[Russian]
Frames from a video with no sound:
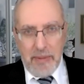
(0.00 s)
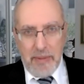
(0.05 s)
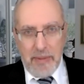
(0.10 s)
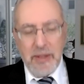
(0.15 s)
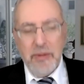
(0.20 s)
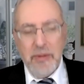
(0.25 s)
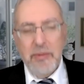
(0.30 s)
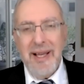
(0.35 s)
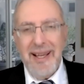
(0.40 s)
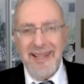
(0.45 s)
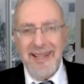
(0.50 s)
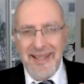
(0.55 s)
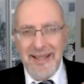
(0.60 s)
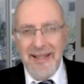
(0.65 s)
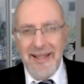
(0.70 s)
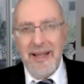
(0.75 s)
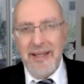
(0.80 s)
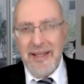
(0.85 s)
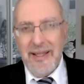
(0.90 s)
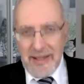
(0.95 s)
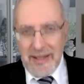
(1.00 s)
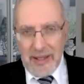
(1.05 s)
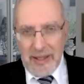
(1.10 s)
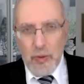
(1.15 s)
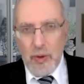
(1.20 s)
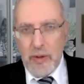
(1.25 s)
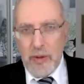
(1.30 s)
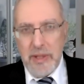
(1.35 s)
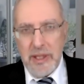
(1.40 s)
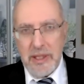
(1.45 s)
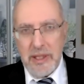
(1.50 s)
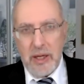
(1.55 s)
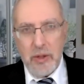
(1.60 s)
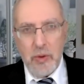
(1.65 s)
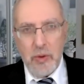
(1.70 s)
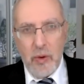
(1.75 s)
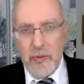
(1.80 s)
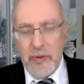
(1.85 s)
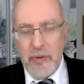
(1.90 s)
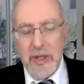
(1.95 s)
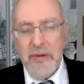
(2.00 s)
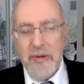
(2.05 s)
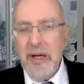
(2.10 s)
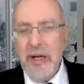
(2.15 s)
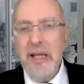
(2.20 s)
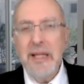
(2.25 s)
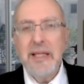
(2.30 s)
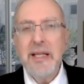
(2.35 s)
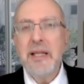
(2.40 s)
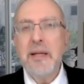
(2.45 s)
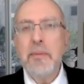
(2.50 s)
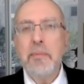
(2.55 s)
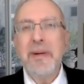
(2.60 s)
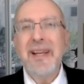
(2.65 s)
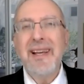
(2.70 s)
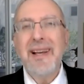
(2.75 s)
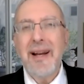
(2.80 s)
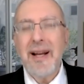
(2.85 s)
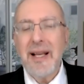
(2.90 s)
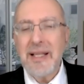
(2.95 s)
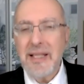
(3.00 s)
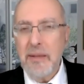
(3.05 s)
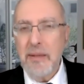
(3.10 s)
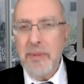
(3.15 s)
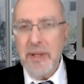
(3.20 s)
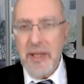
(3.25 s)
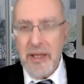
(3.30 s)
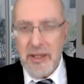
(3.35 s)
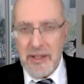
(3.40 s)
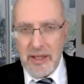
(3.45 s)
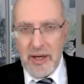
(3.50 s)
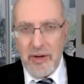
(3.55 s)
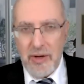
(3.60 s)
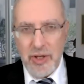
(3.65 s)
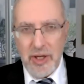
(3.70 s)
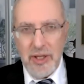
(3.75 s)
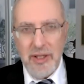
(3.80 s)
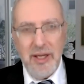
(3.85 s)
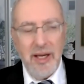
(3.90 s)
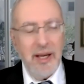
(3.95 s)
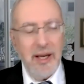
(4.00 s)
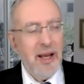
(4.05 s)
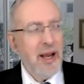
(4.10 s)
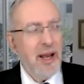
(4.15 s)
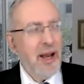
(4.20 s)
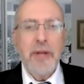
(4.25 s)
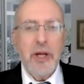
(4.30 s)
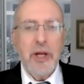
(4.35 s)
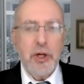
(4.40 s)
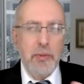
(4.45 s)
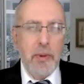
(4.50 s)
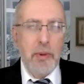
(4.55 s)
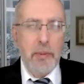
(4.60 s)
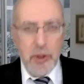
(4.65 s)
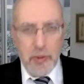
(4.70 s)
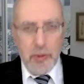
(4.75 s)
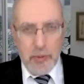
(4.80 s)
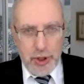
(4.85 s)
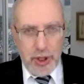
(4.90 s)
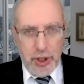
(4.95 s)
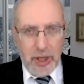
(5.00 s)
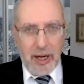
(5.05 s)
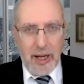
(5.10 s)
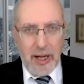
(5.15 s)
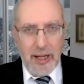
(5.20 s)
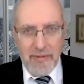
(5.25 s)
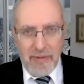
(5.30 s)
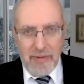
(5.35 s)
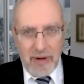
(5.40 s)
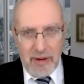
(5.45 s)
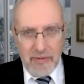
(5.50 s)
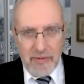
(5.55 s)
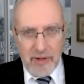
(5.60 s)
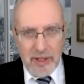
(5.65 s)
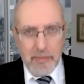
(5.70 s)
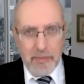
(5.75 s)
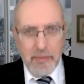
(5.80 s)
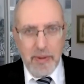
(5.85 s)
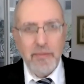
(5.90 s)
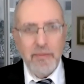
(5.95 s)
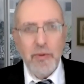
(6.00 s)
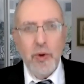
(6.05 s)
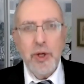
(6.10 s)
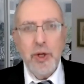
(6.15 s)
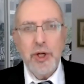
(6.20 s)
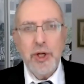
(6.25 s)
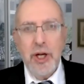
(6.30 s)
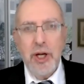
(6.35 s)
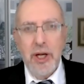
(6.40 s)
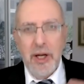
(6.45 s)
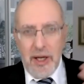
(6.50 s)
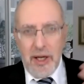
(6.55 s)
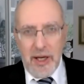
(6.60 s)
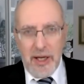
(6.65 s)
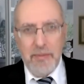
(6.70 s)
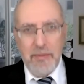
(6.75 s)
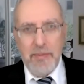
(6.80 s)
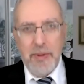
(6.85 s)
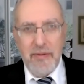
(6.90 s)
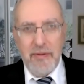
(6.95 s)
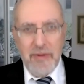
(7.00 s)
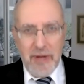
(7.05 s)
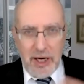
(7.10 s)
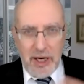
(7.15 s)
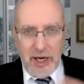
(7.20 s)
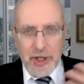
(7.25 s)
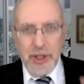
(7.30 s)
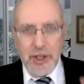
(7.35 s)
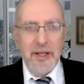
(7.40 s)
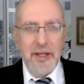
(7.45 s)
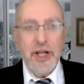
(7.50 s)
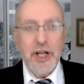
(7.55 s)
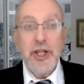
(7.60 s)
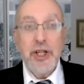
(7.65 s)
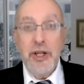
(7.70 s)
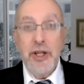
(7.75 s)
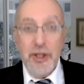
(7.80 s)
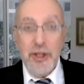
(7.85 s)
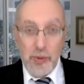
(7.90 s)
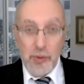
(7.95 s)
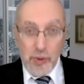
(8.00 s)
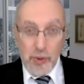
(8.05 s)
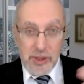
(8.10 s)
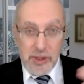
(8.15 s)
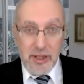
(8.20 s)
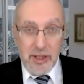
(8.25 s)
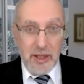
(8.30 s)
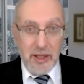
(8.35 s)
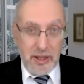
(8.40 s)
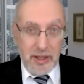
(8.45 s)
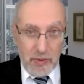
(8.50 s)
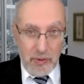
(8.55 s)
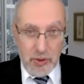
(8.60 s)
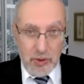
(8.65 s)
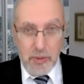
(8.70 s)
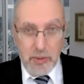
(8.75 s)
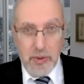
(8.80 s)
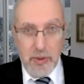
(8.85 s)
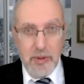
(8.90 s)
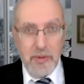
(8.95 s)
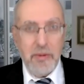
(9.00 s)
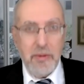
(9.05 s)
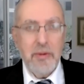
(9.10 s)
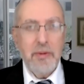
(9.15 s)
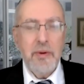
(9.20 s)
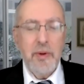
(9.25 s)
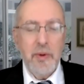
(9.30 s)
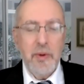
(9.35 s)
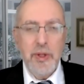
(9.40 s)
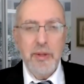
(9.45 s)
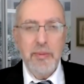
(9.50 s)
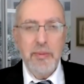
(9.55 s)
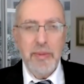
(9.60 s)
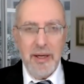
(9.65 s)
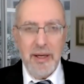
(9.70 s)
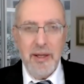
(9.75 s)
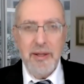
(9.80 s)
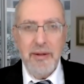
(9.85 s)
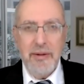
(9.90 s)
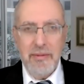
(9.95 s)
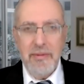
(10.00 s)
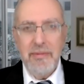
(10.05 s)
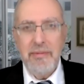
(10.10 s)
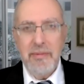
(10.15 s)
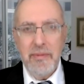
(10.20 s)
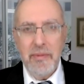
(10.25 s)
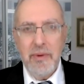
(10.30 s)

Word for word: И поэтому найти для них такое место, о котором вы говорите, это прекрасная, потрясающая идея. Так что мы будем очень рады а, вам в этом помочь. Хорошо и привлечь наши ресурсы для того, чтобы э, люди могли э,